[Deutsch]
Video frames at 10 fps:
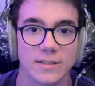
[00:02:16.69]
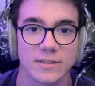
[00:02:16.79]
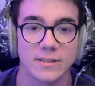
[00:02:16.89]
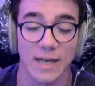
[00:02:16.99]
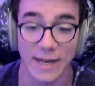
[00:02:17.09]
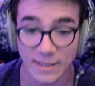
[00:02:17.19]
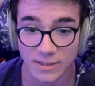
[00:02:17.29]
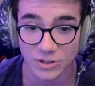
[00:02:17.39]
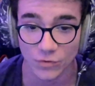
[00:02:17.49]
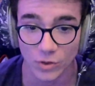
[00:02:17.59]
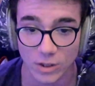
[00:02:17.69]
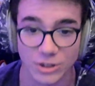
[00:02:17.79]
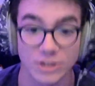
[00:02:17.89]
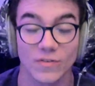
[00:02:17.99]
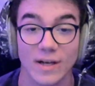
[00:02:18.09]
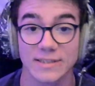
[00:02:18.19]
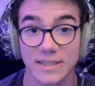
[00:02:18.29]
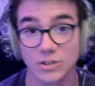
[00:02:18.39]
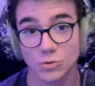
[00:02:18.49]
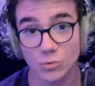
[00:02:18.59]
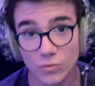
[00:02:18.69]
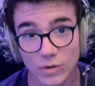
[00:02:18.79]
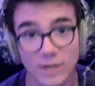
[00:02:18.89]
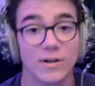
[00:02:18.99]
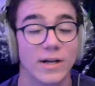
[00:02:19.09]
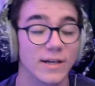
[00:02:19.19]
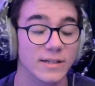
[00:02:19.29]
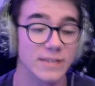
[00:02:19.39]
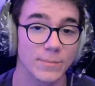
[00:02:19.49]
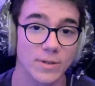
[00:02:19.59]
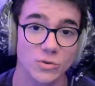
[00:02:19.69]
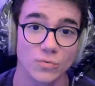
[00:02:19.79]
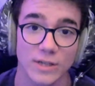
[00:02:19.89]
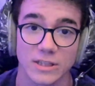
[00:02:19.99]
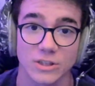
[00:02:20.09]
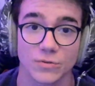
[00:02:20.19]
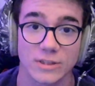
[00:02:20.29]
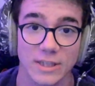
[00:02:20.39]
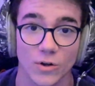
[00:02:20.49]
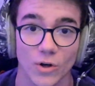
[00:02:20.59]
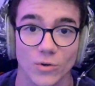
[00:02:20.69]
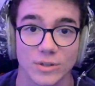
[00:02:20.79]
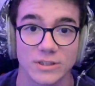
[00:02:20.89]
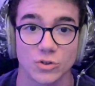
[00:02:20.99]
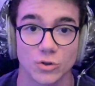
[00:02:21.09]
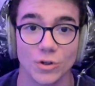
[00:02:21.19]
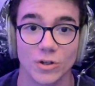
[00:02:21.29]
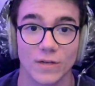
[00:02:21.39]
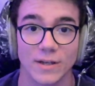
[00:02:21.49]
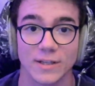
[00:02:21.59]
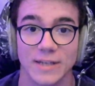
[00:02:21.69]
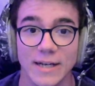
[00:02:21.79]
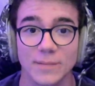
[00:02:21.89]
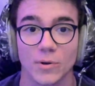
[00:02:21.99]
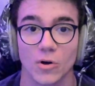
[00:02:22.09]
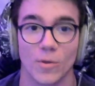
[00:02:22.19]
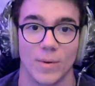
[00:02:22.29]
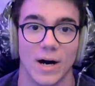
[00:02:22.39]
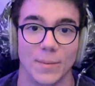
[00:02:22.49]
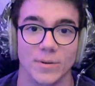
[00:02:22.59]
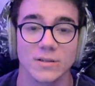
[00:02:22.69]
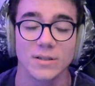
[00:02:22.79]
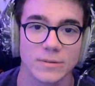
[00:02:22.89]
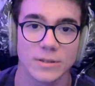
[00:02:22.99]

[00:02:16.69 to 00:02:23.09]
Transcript: Es leckt nicht wirklich. Es war ein sehr Zuf ein, ein extremer Zufall, dass ich für 10 Euro diese schöne Qualität bekommen habe.